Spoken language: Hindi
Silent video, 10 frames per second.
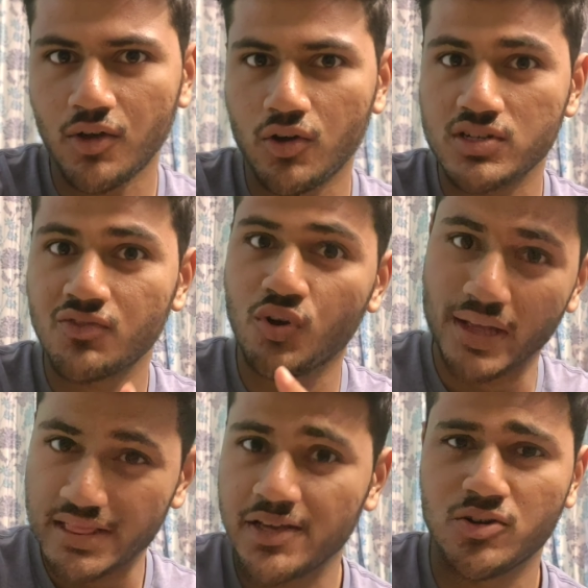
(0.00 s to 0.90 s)
और जब वो
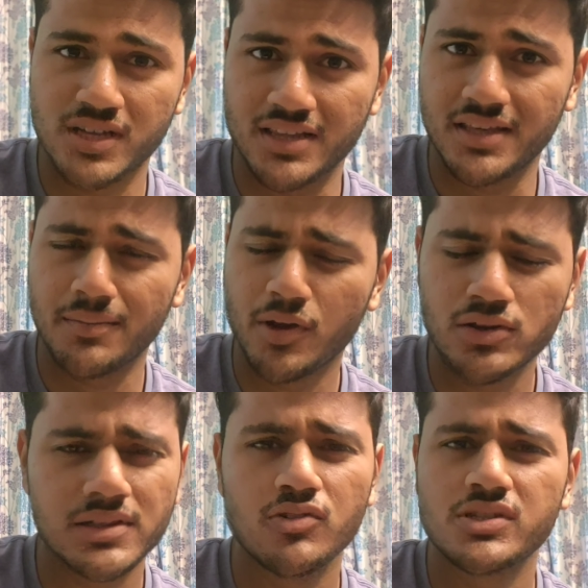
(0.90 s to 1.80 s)
हेल्दी हो जाती है
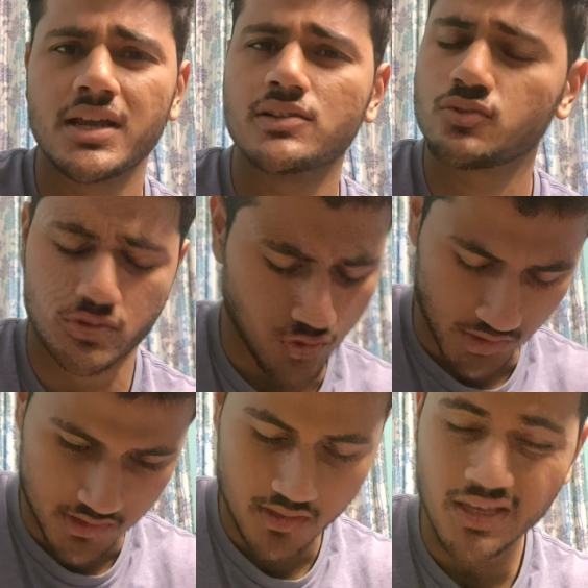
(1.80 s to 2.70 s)
बिकॉज नाउ शी हैज़ नो
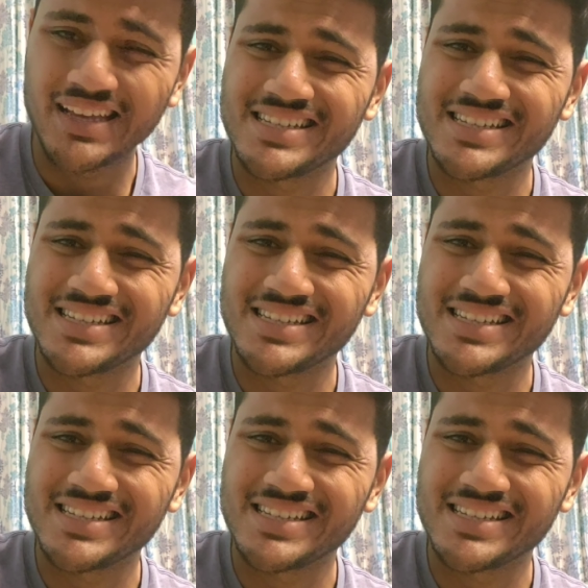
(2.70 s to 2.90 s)
चॉइस